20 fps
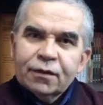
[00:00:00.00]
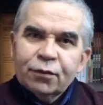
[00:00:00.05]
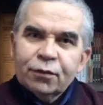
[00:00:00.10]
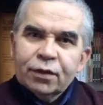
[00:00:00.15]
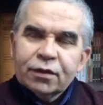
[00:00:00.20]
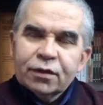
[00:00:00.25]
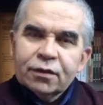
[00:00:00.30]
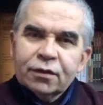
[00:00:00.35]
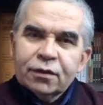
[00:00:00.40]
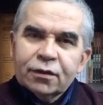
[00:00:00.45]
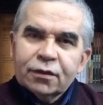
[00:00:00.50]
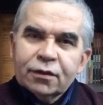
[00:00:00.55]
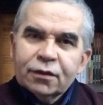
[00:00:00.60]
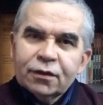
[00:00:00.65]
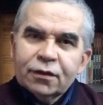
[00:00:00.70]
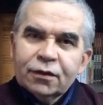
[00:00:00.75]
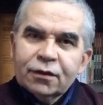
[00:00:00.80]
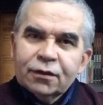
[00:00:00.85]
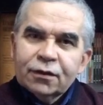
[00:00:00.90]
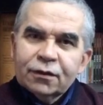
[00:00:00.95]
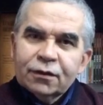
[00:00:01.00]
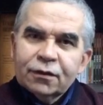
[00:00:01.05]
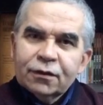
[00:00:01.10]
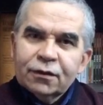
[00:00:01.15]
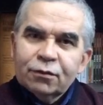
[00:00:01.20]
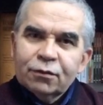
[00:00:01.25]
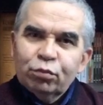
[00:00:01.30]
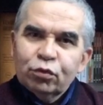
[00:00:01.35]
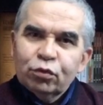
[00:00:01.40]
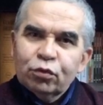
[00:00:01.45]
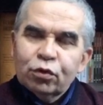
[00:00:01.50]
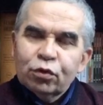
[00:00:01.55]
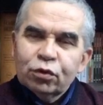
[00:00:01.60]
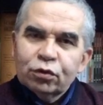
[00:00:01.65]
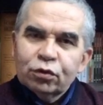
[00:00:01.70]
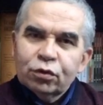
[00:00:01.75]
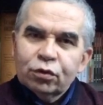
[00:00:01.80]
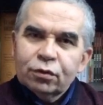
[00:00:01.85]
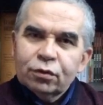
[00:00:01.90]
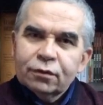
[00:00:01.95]
Demek ki e, bu
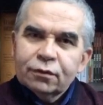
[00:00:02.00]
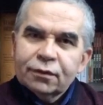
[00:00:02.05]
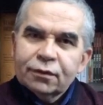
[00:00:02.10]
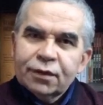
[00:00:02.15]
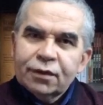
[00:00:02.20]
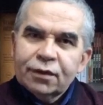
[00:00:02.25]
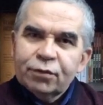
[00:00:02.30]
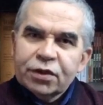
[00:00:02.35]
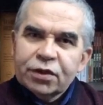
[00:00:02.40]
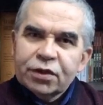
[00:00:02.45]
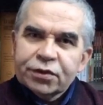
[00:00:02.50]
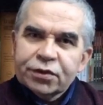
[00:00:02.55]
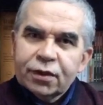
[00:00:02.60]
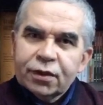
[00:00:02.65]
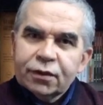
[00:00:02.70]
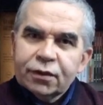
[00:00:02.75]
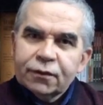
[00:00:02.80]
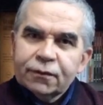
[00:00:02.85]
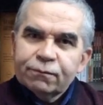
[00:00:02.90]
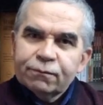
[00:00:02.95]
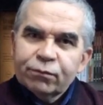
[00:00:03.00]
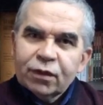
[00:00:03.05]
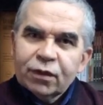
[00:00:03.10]
konunun yeni baştan